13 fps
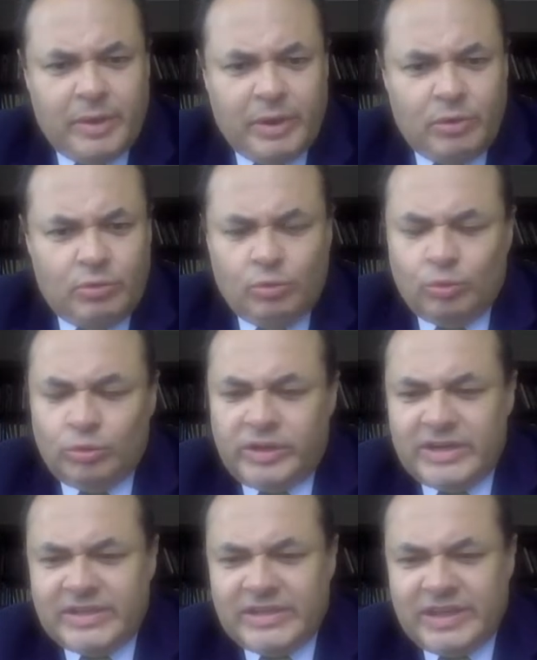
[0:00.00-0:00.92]
Pero
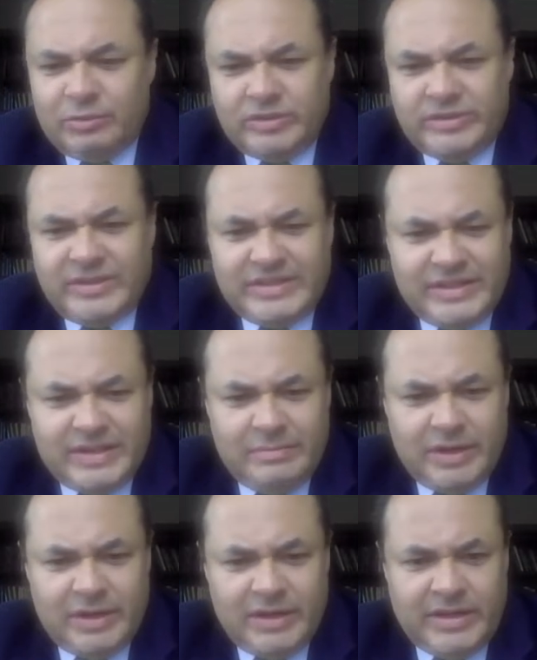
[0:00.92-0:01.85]
utilizando este
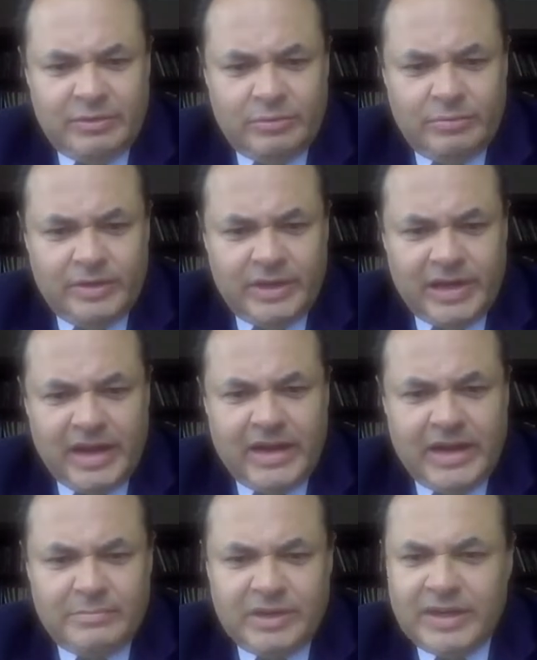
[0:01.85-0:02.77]
símil, quiero ver a
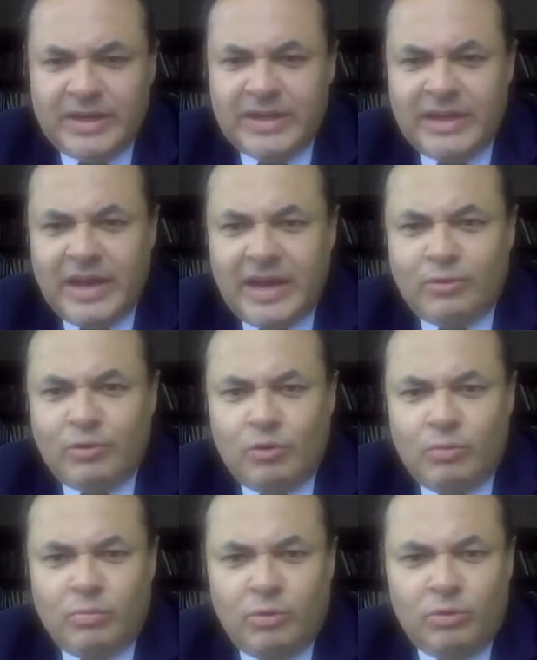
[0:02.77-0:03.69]
la minería
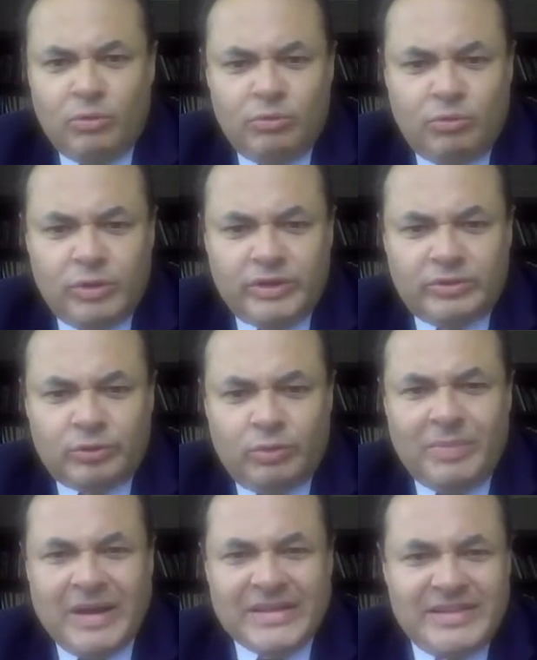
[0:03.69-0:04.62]
como
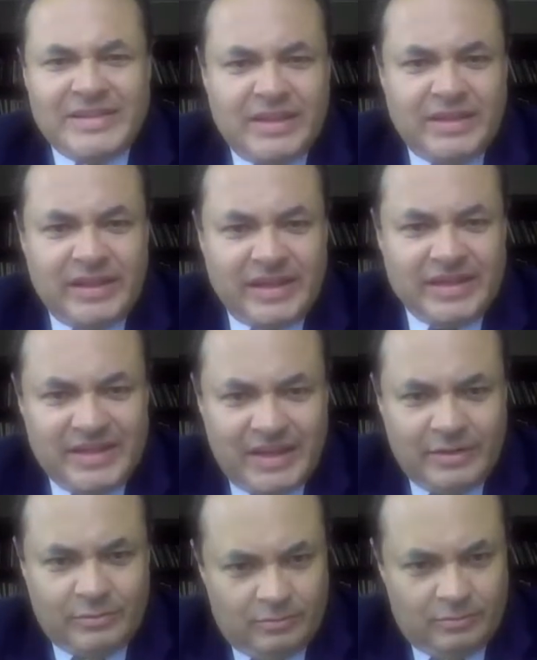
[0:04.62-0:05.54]
nuestro paciente
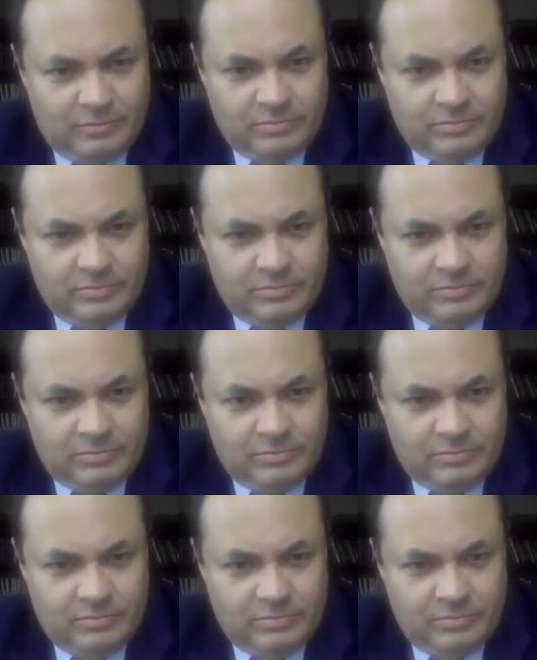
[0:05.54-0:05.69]
cero.